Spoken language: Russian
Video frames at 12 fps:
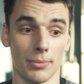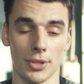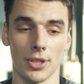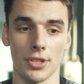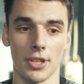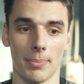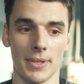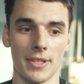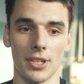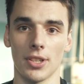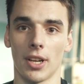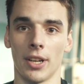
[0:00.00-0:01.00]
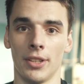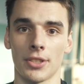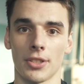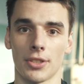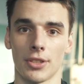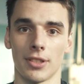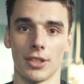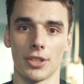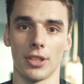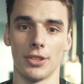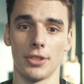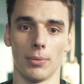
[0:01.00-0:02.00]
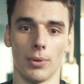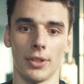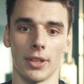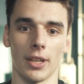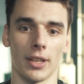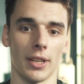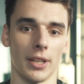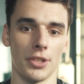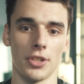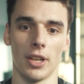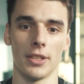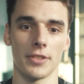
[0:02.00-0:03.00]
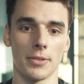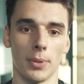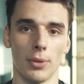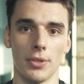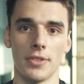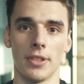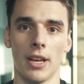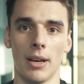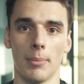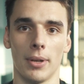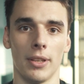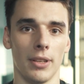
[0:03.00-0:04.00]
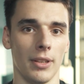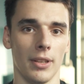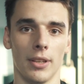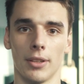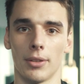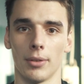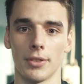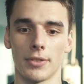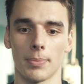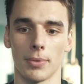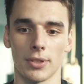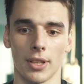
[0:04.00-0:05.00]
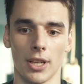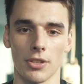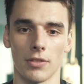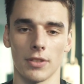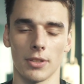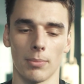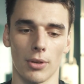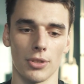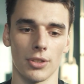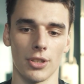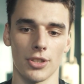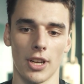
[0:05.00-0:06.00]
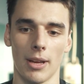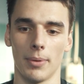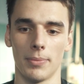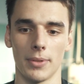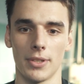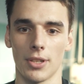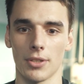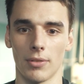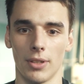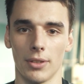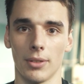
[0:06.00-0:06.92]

Сумасшедшая поддержка, конечно же, слышали сегодня, как и кричали за спиной Динамо, и то есть после каждого заброшенной шайбы поддерживали,